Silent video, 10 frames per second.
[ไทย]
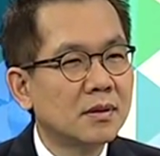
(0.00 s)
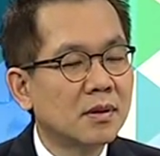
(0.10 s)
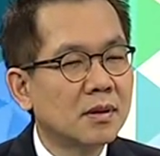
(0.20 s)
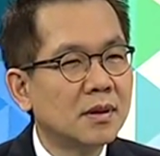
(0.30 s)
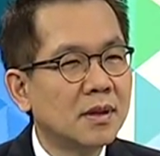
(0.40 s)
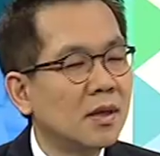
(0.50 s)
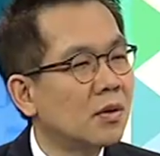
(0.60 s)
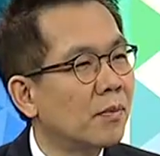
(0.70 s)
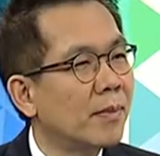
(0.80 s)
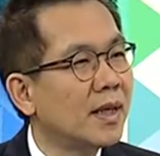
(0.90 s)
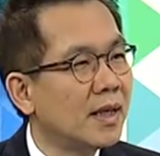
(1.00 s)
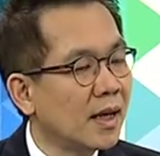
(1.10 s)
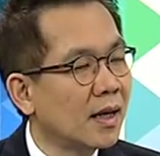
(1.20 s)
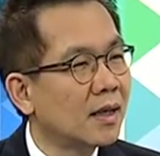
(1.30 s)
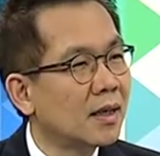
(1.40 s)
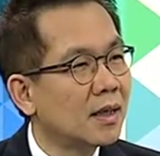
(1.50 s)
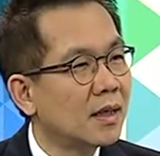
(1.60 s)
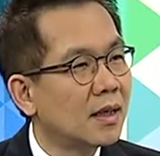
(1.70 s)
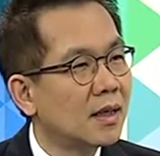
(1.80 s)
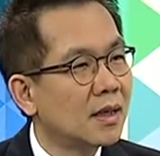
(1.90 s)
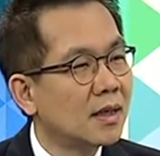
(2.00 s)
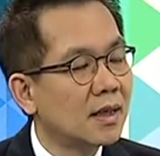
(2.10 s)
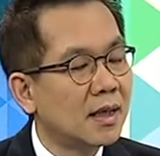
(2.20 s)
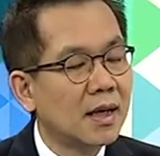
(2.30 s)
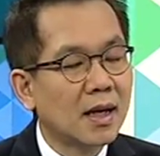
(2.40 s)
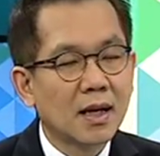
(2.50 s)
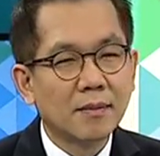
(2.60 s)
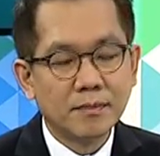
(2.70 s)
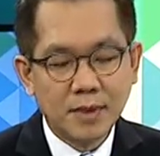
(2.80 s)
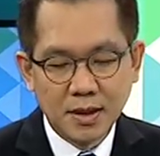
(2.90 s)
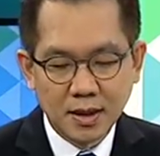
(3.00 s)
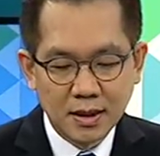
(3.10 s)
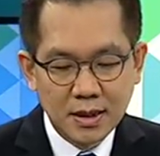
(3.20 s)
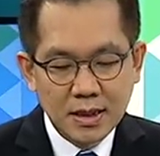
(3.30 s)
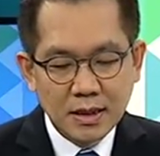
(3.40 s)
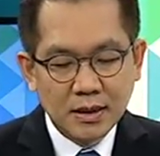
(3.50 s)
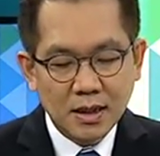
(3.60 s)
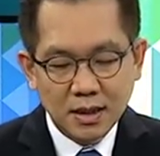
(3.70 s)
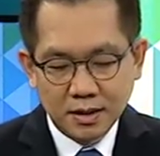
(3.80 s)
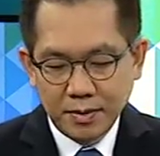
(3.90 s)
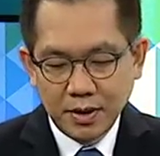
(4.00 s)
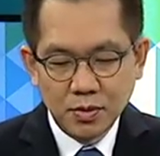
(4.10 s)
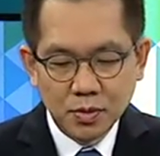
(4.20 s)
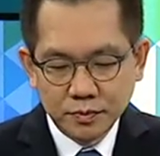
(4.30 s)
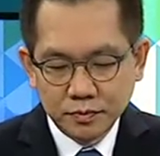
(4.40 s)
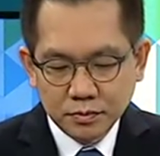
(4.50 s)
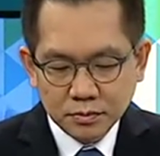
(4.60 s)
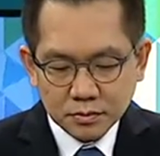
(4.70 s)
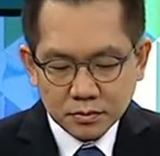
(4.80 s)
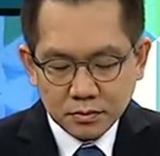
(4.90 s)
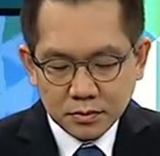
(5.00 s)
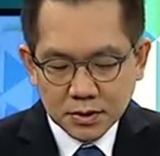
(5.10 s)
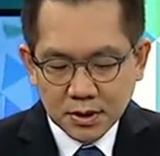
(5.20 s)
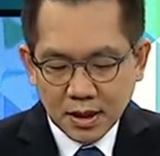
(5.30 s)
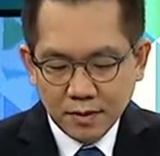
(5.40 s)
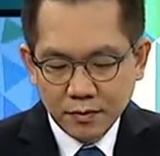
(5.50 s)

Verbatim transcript: คือในเรื่องของมีเดียนะครับมีเดียถ้าเกิดไปดูนะครับ